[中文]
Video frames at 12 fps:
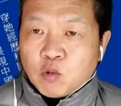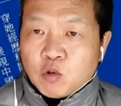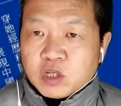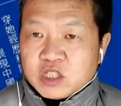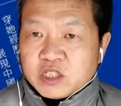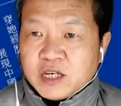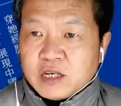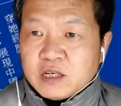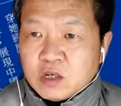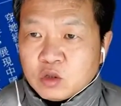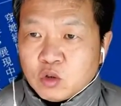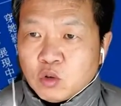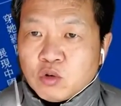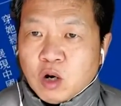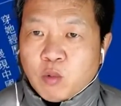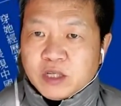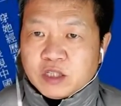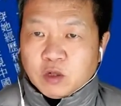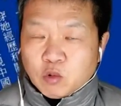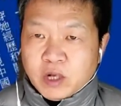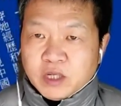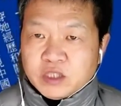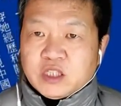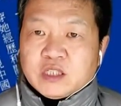国之间重要外交
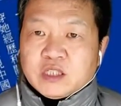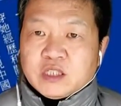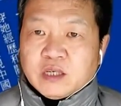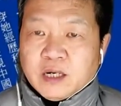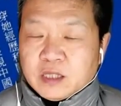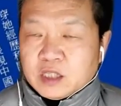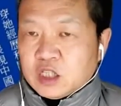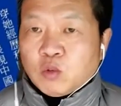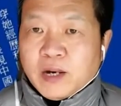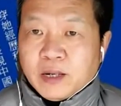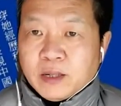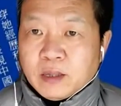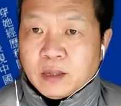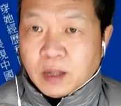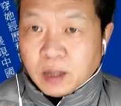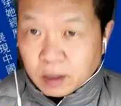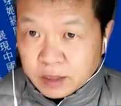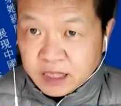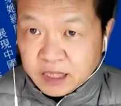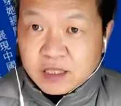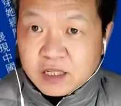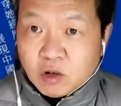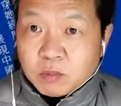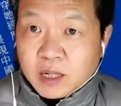关系呃之外，而现
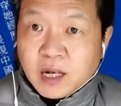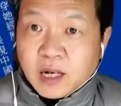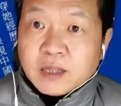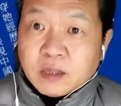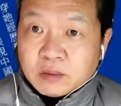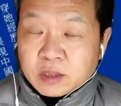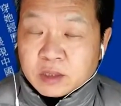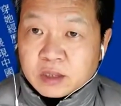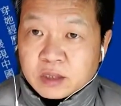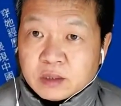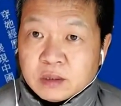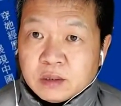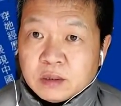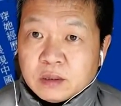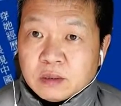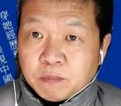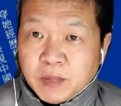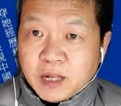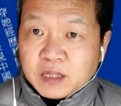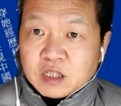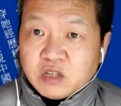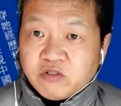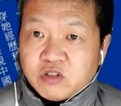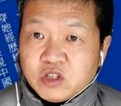在我们看到的是，拜登
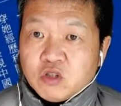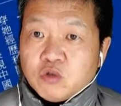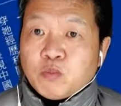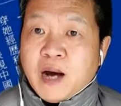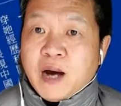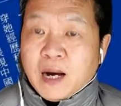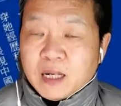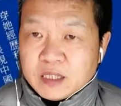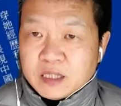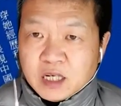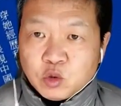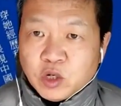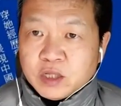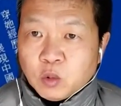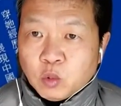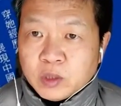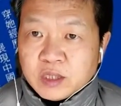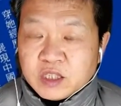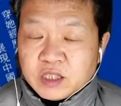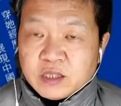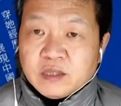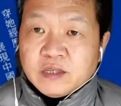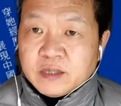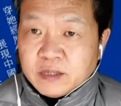政府又把人权的问
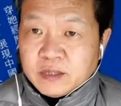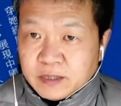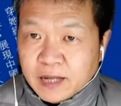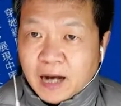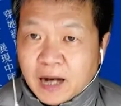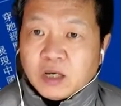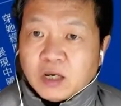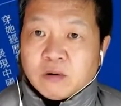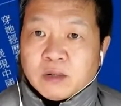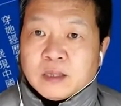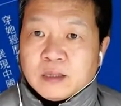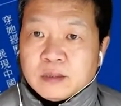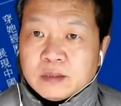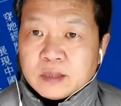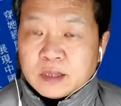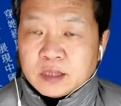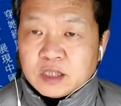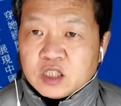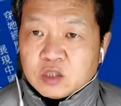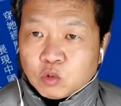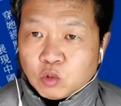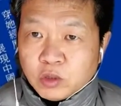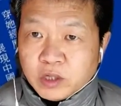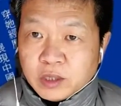题。拿到了自己
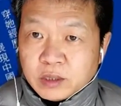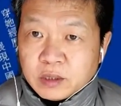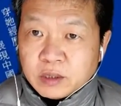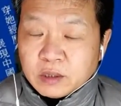对